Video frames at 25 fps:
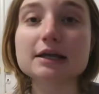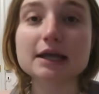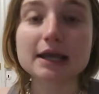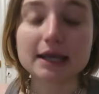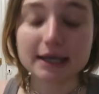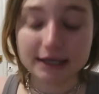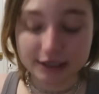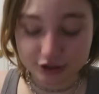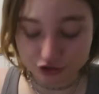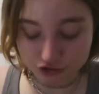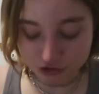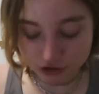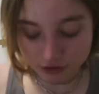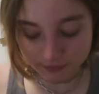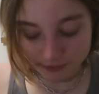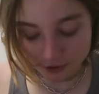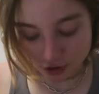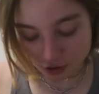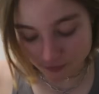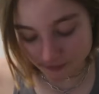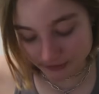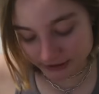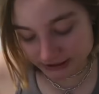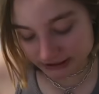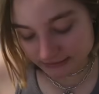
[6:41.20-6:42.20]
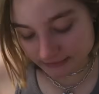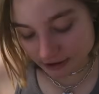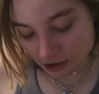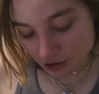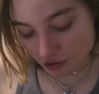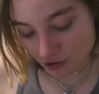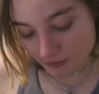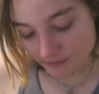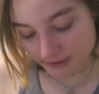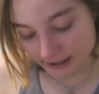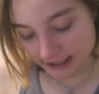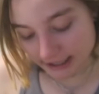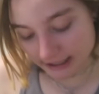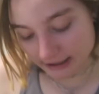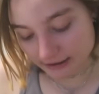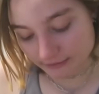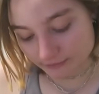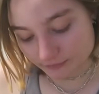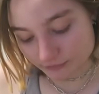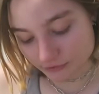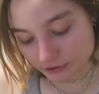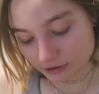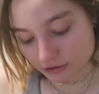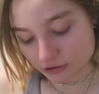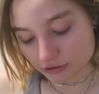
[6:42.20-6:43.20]
Eh, yo los pensé más como
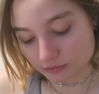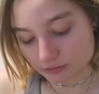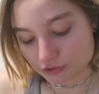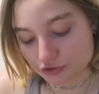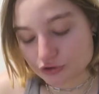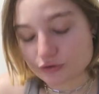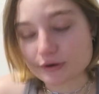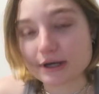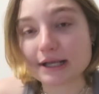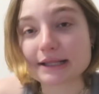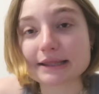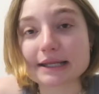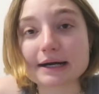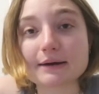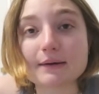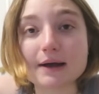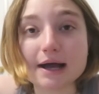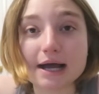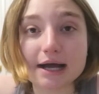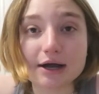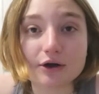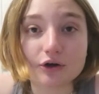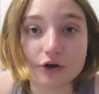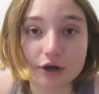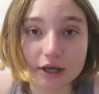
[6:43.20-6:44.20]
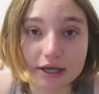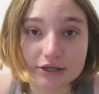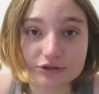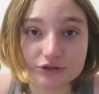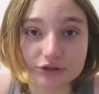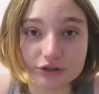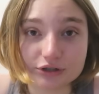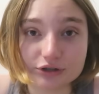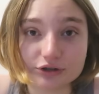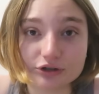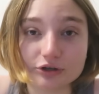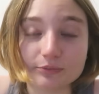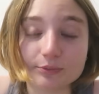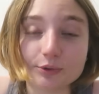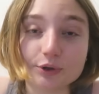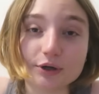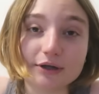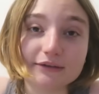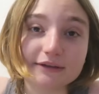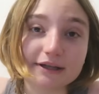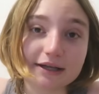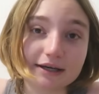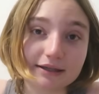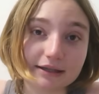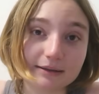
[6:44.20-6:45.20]
para, como yo voy al trabajo y eso, no puedo
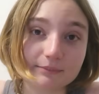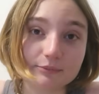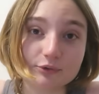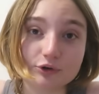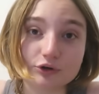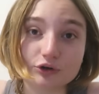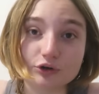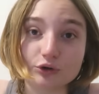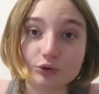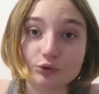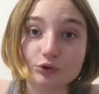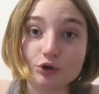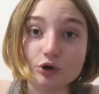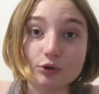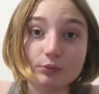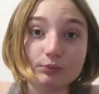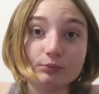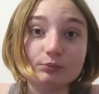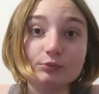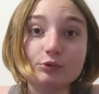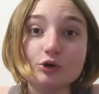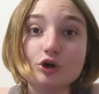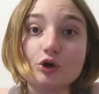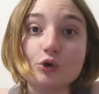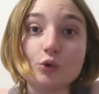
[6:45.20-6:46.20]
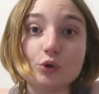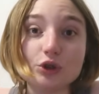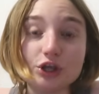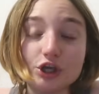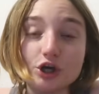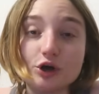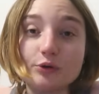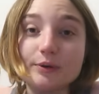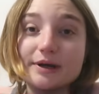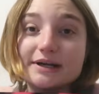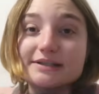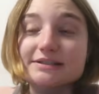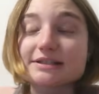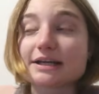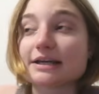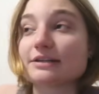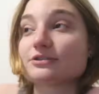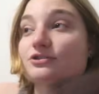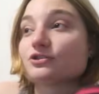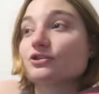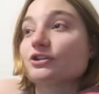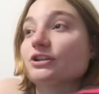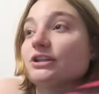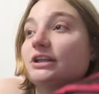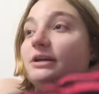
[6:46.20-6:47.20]
andar tampoco con uno judío oversize
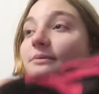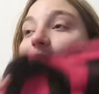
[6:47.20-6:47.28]
todo el